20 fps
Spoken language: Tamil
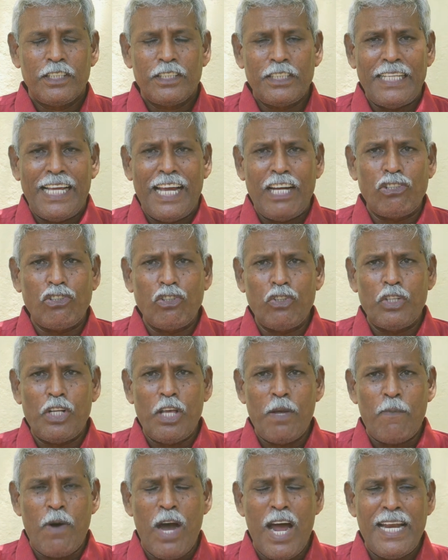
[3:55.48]

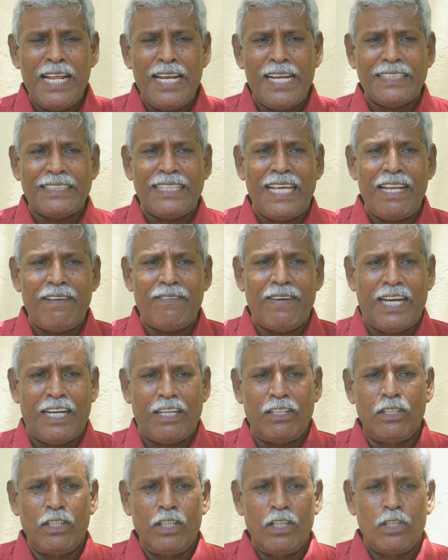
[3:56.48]
சிஐடியினுடைய மாநில தலைவர்
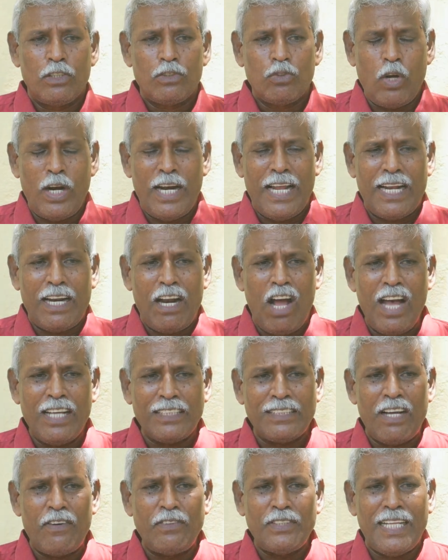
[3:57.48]
தோழர் ஆ
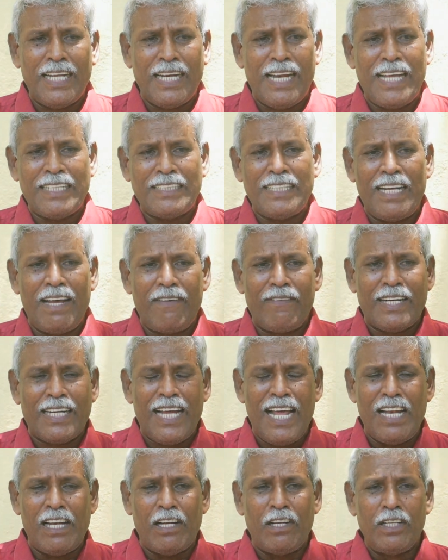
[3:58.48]
சவுந்தரராஜன்
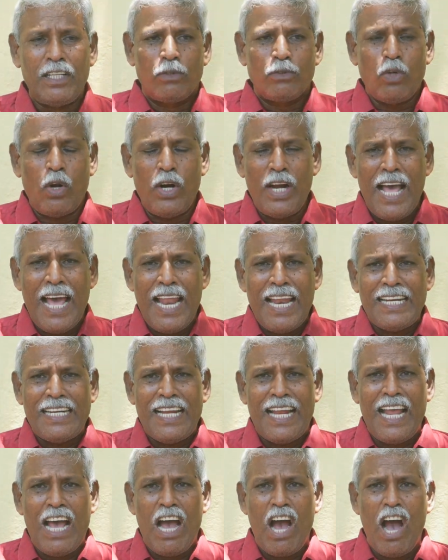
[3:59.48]
அவர்கள் தொழிலாளர் நல